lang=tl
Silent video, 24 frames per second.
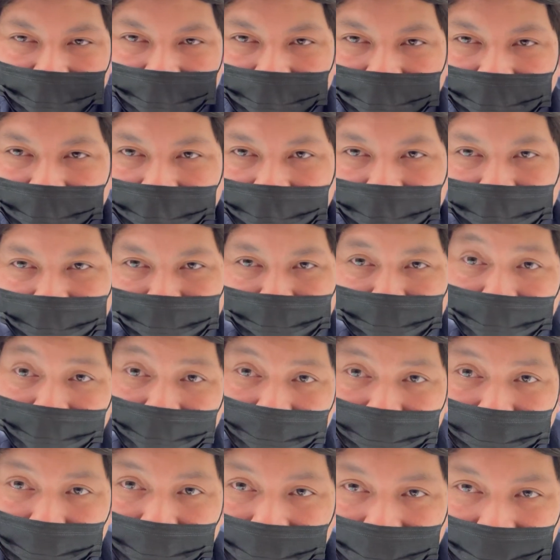ni Love Love,
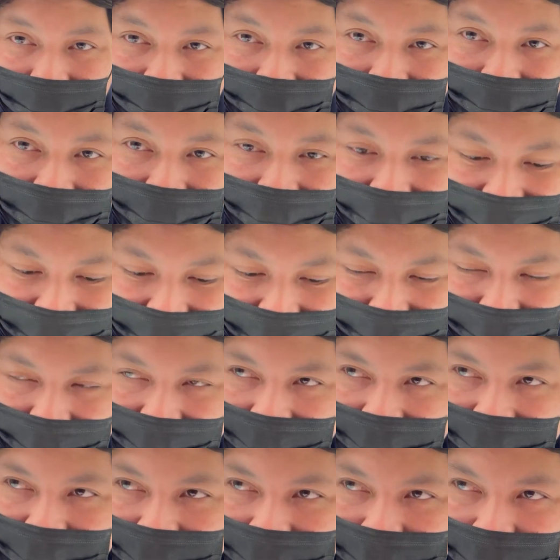ni Honey My
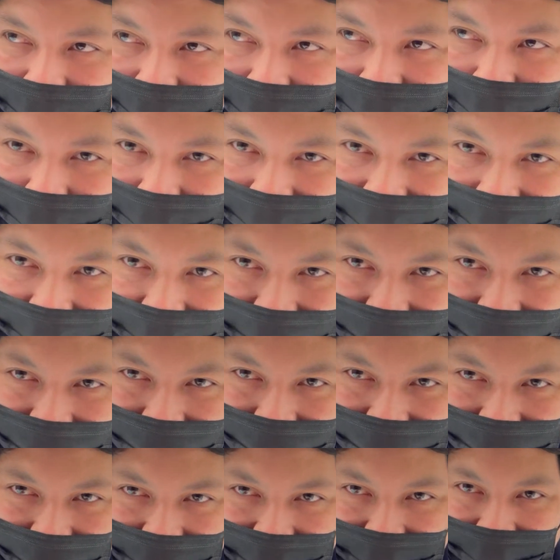Love, so sweet.
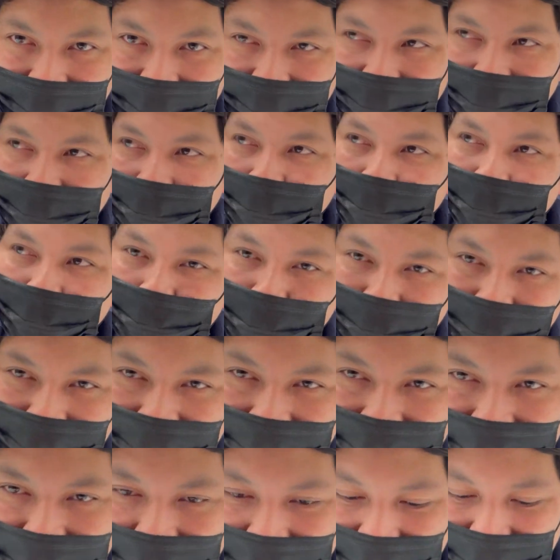So sweet
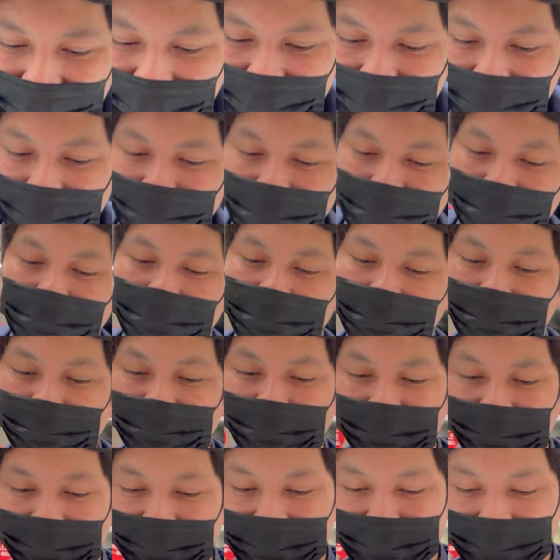talaga.
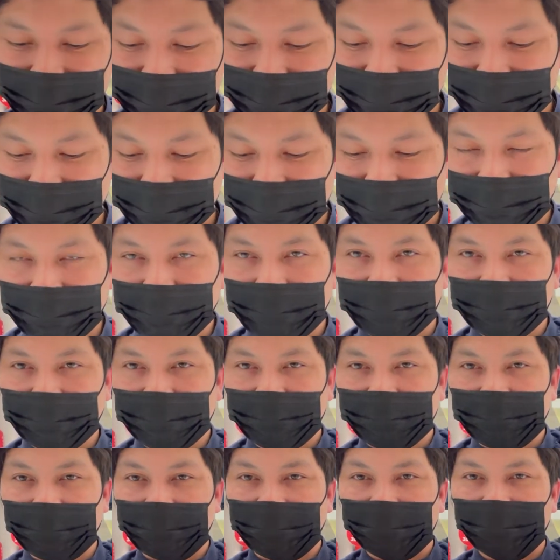So ito
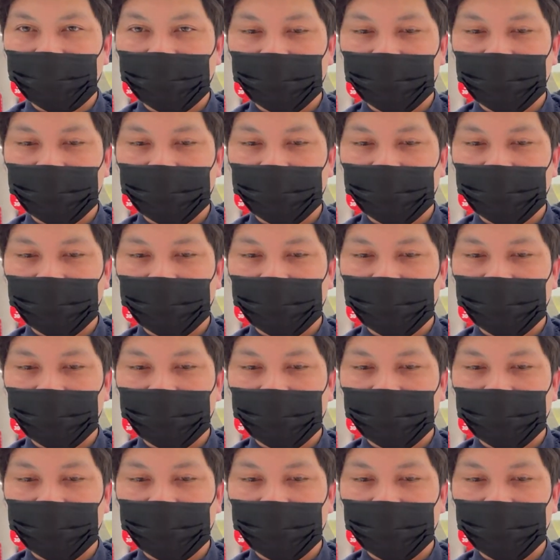siya oh.